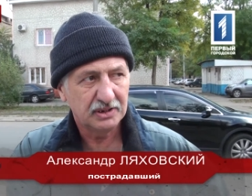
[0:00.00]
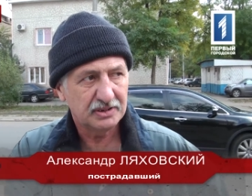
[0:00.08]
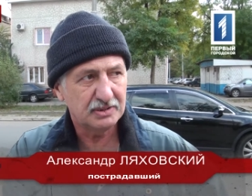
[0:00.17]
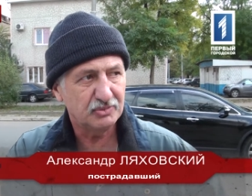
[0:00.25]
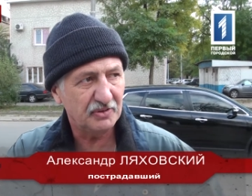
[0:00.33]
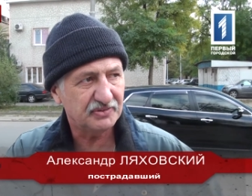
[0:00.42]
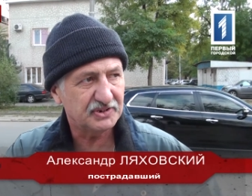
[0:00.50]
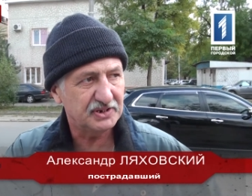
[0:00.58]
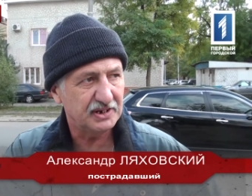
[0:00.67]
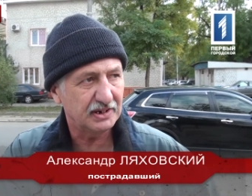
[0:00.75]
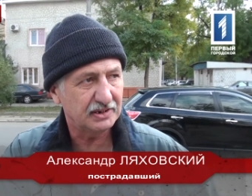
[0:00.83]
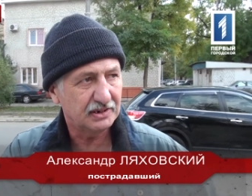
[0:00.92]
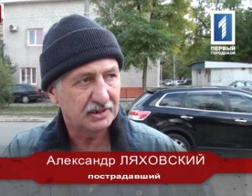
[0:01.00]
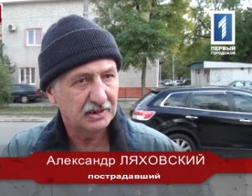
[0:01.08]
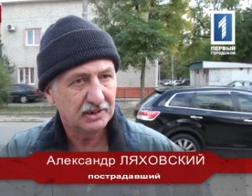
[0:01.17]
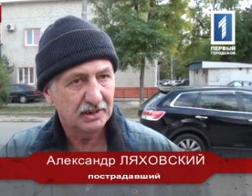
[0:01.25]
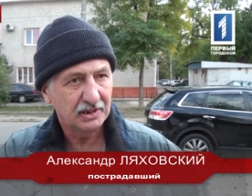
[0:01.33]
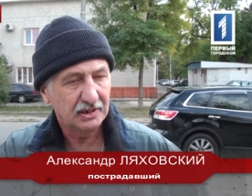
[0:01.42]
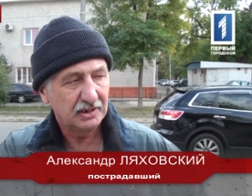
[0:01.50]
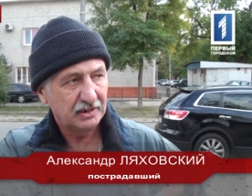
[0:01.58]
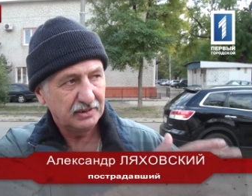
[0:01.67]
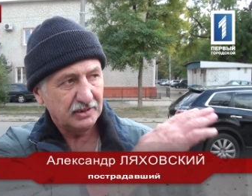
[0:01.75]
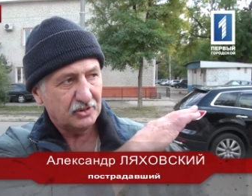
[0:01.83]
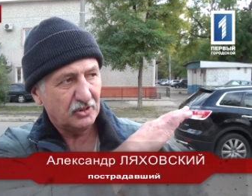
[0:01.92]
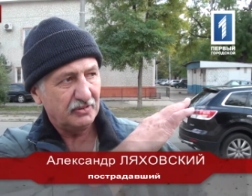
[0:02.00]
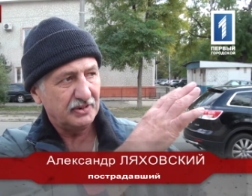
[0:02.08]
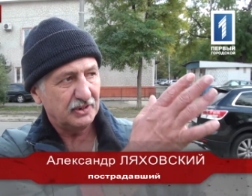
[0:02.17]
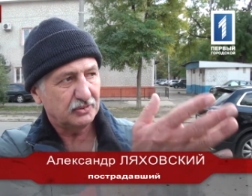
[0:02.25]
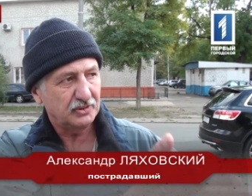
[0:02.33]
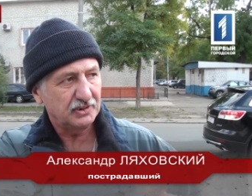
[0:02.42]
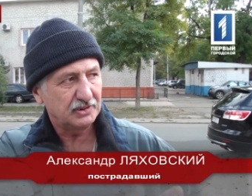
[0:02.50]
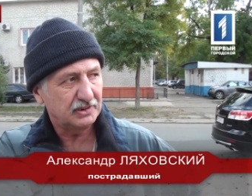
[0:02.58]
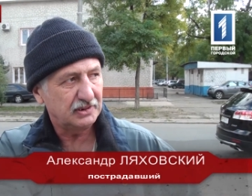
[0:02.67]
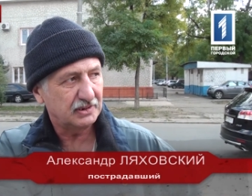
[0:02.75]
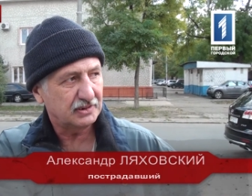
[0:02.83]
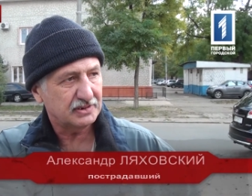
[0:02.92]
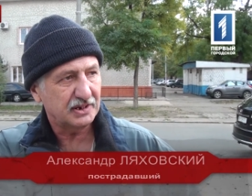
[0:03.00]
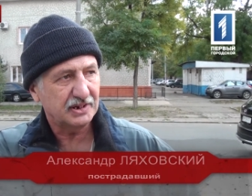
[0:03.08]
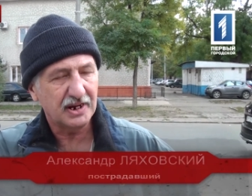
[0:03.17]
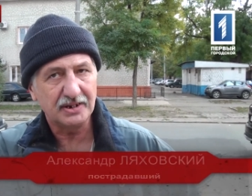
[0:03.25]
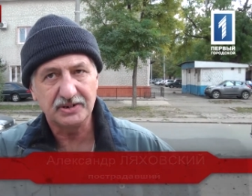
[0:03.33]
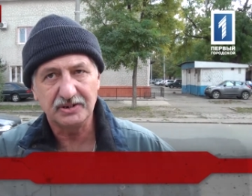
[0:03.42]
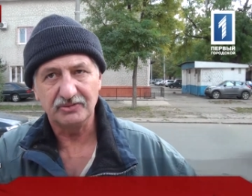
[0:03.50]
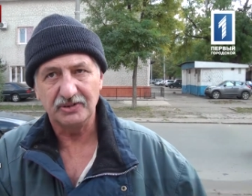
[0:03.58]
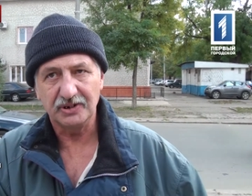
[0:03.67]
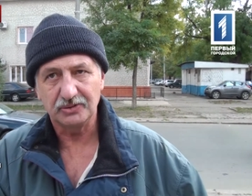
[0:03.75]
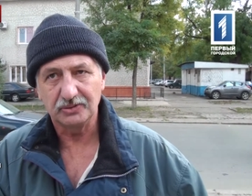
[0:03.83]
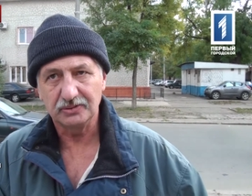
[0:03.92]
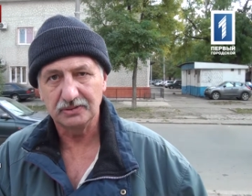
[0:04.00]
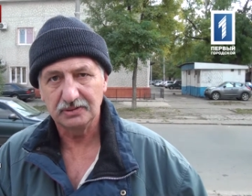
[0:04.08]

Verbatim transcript: зимой в снег. Никого нету, ни, ни, ни ничего нет.